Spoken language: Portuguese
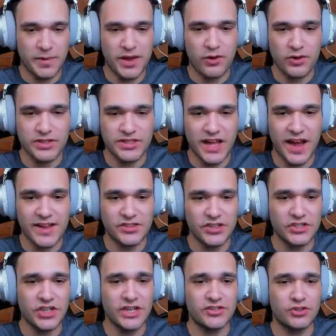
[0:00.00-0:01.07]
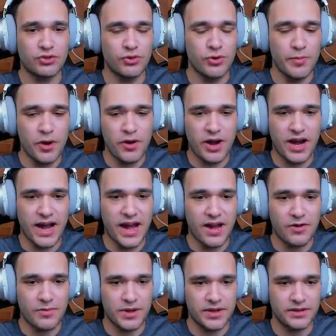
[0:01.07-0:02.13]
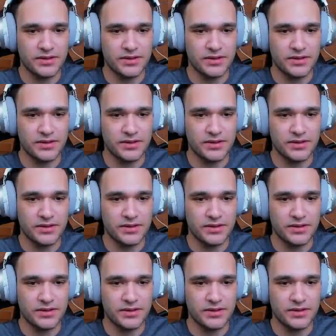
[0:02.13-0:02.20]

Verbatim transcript: encostadinha já destruiu meu carro, mano.